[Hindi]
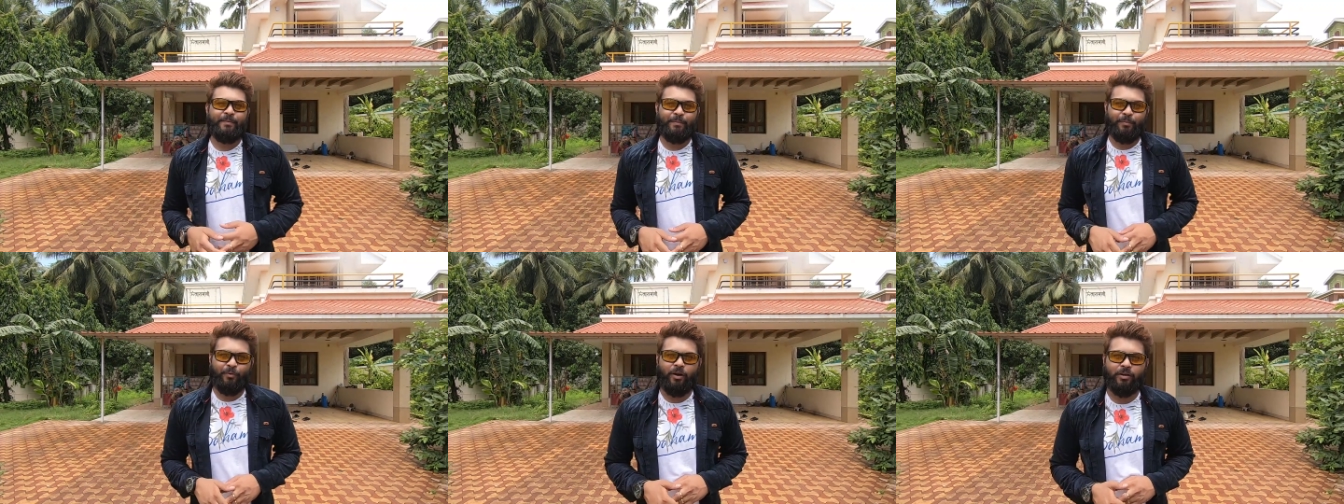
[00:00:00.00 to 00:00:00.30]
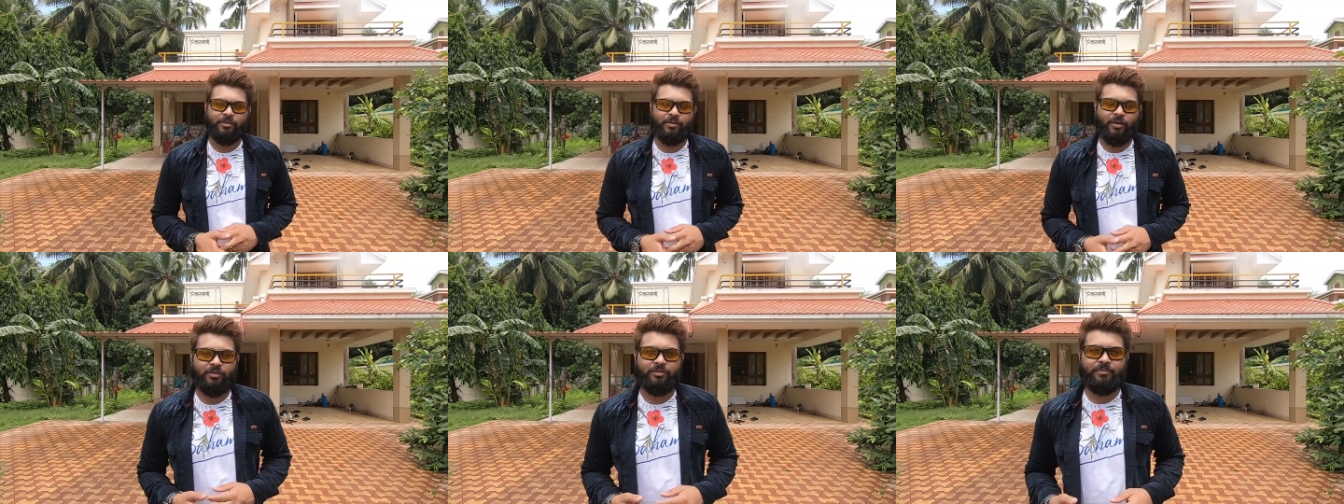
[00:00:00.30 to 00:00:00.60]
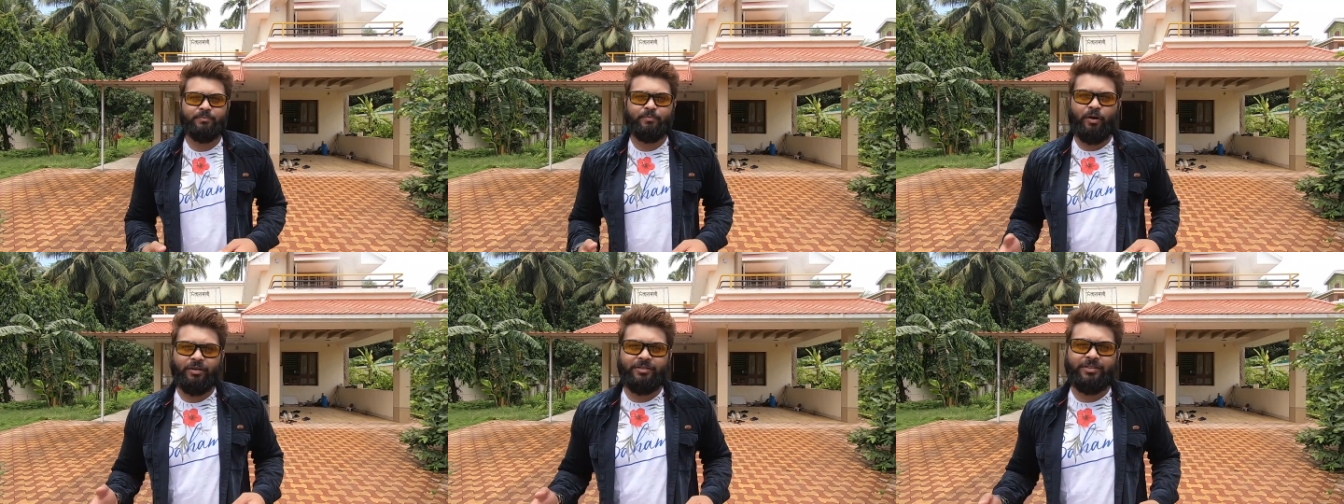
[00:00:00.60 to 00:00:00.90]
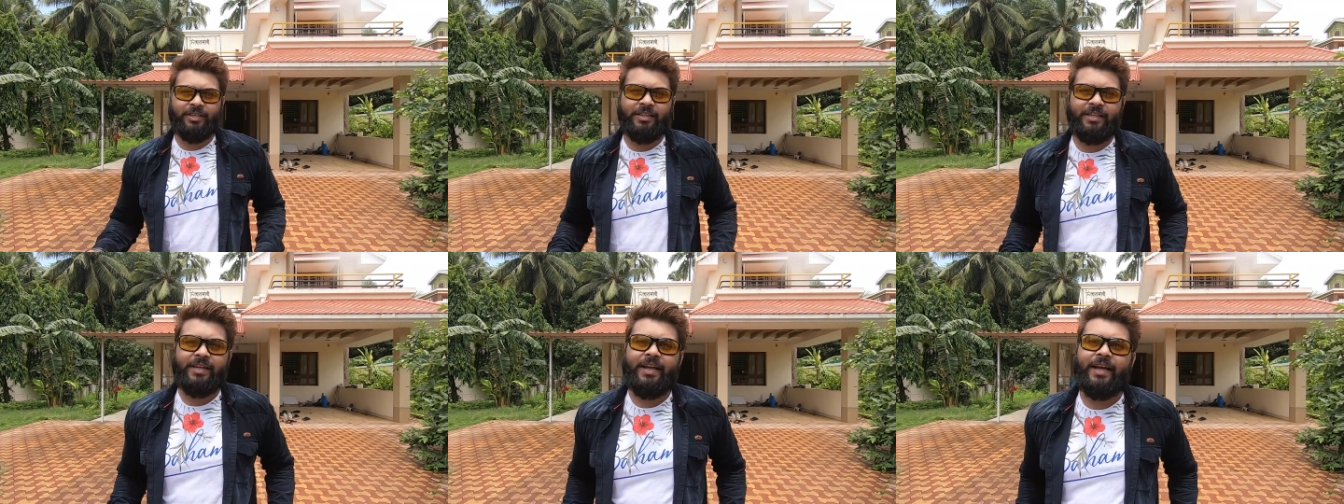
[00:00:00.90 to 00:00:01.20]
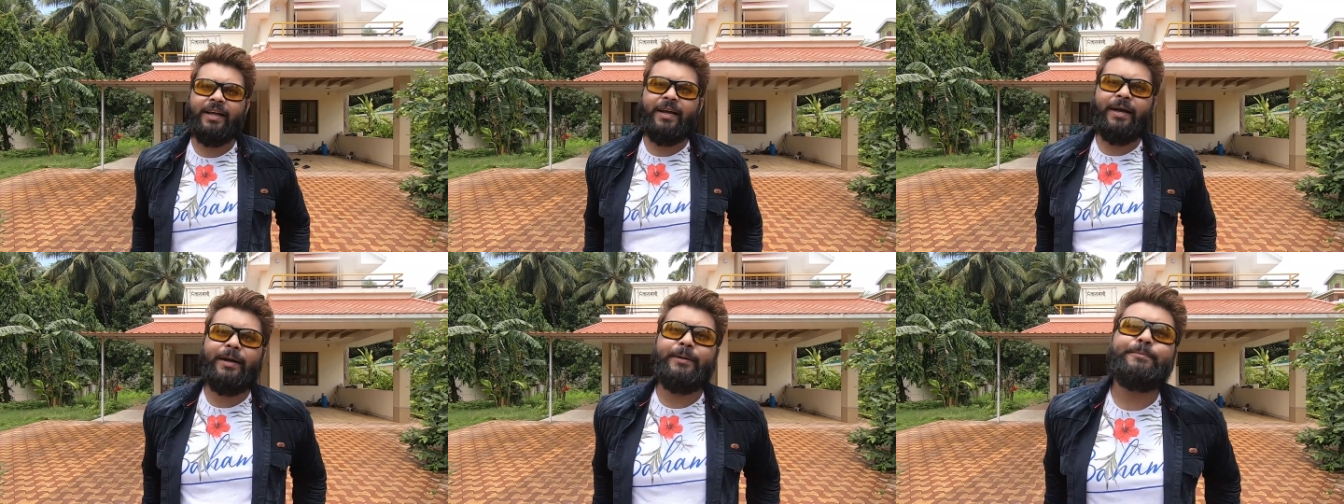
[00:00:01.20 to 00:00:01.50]
पूरा सॉन्ग बहुत जल्दी
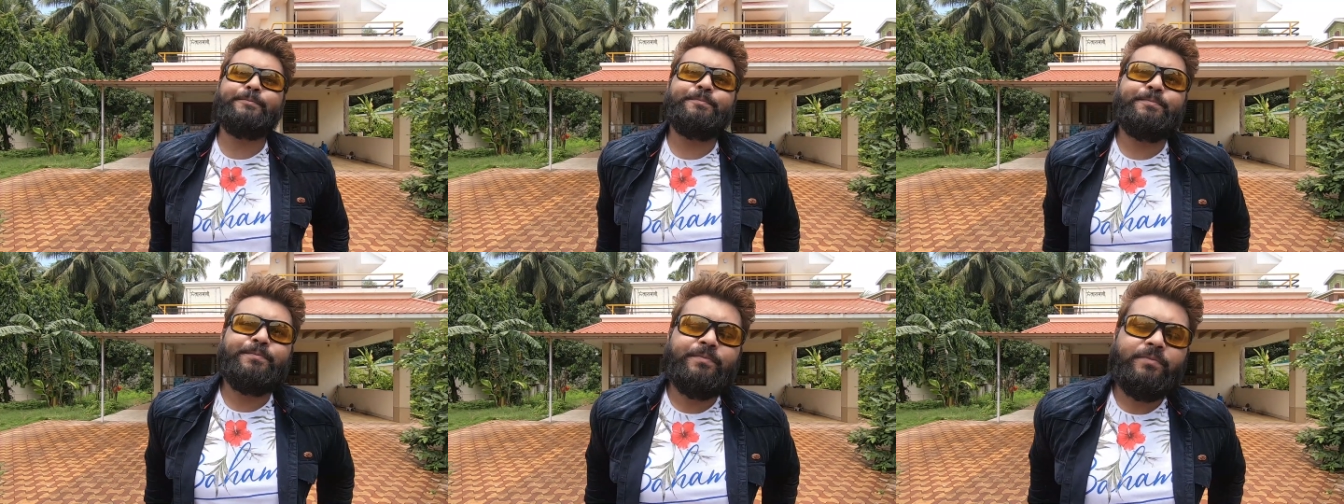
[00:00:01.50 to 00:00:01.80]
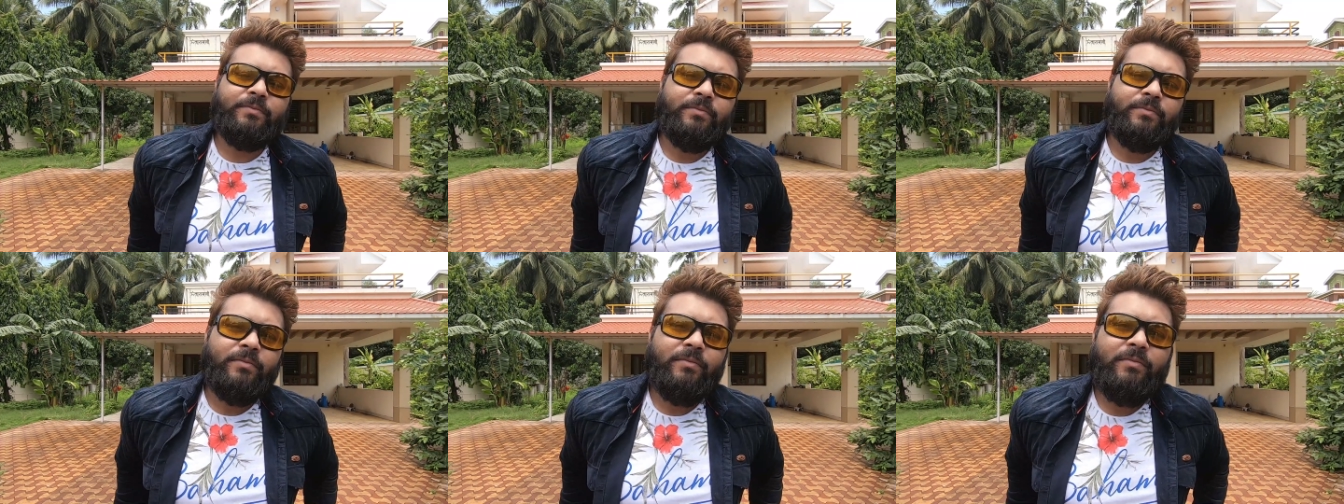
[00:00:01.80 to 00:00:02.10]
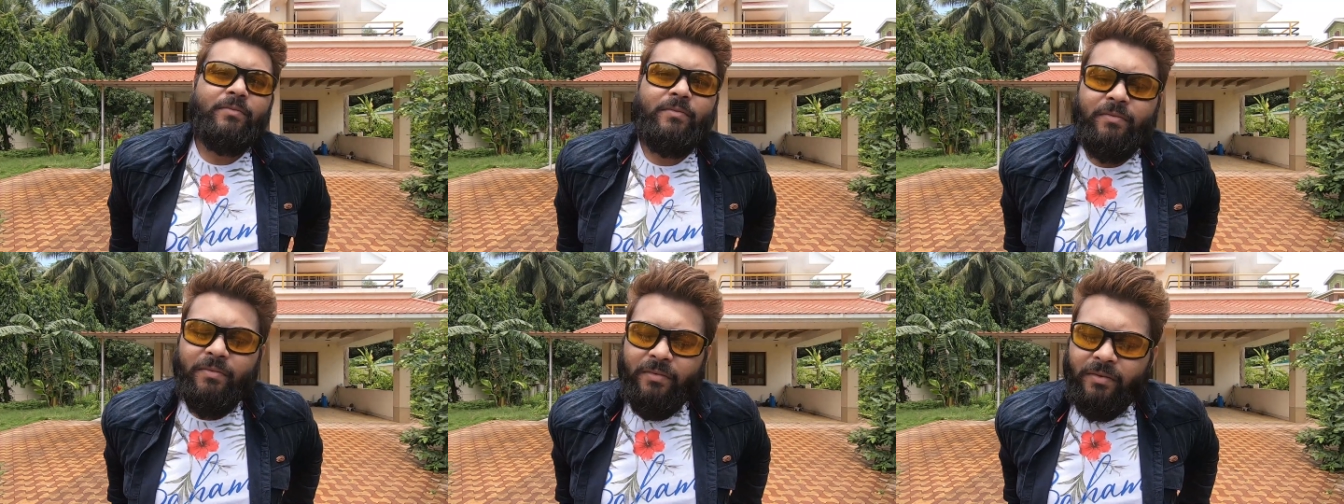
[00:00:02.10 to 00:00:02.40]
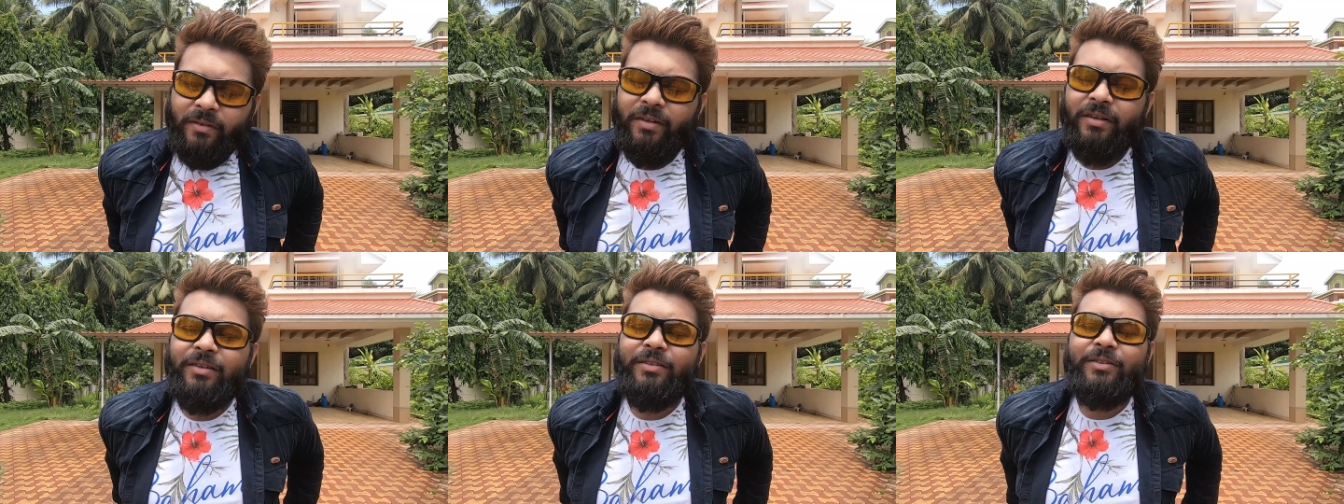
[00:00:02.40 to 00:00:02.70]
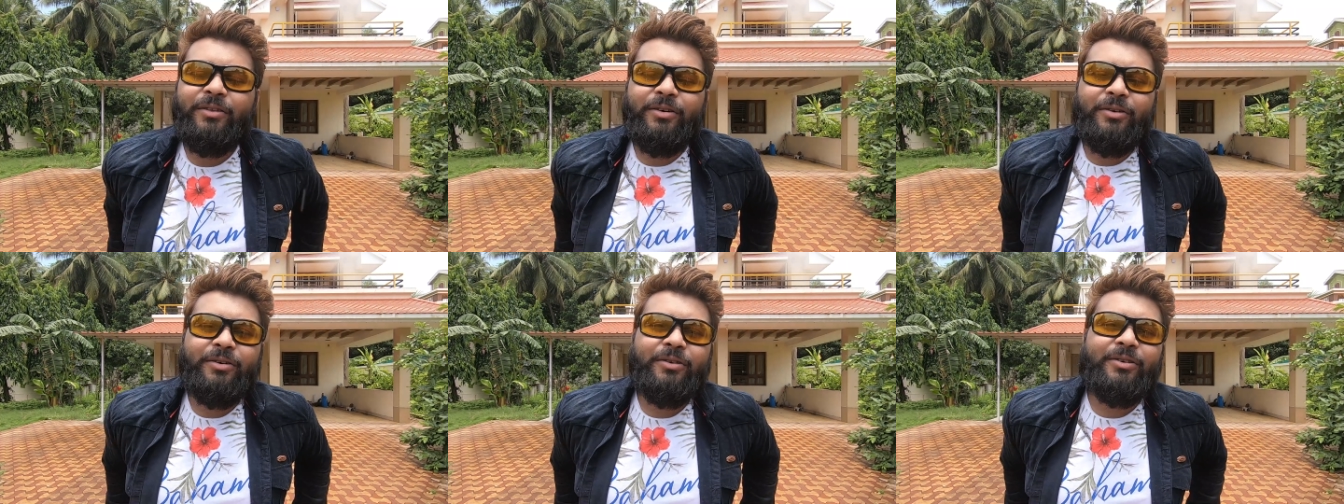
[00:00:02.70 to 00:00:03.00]
आएगा
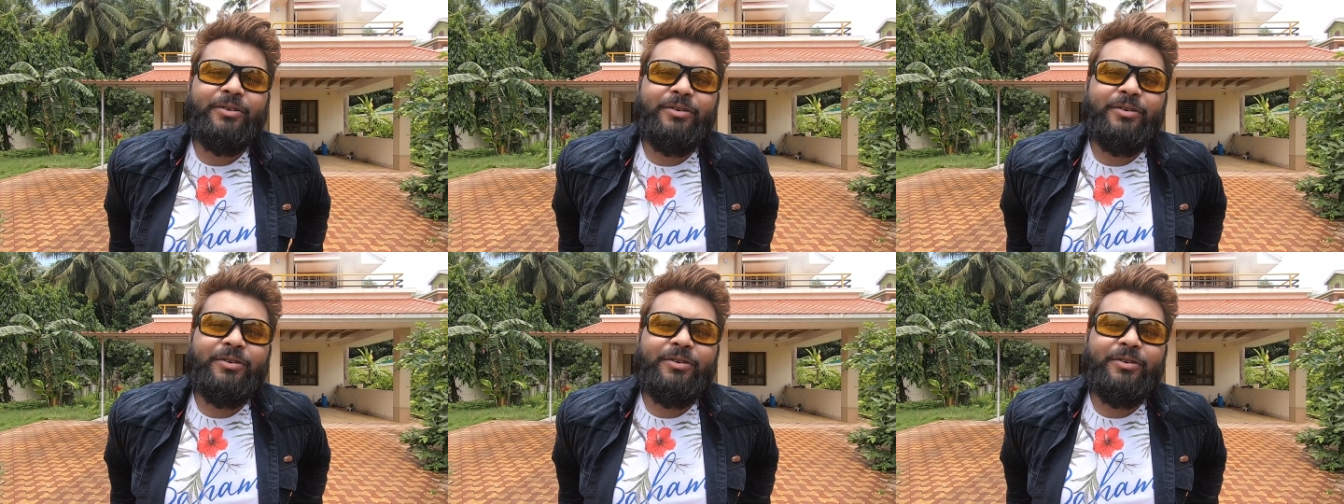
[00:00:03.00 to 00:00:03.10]
तो